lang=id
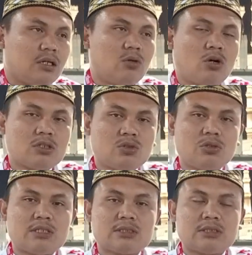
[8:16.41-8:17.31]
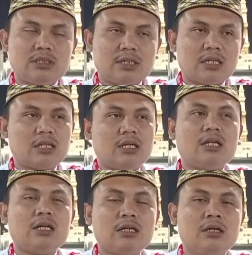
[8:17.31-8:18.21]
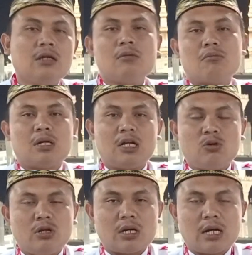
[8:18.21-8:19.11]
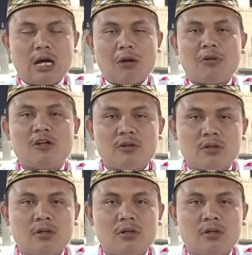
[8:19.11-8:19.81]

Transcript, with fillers: di waktu yang singkat ini, melalui rekaman,